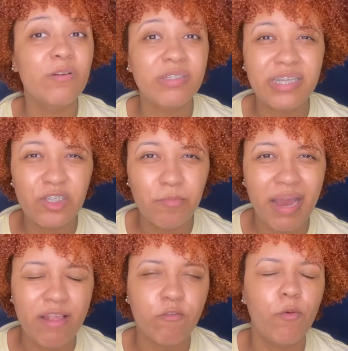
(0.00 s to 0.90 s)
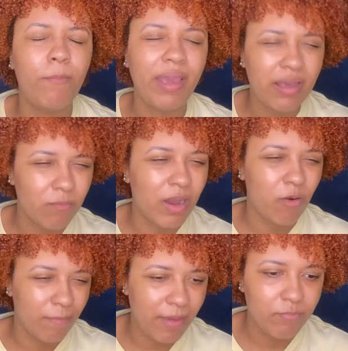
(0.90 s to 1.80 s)
Eu gostei demais, ficou bem, uma
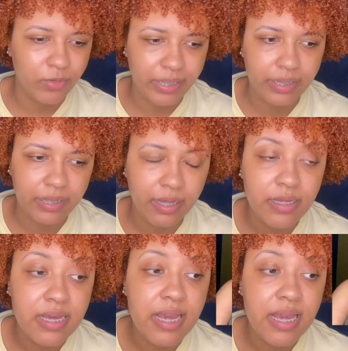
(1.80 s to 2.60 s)
cor bem bonita.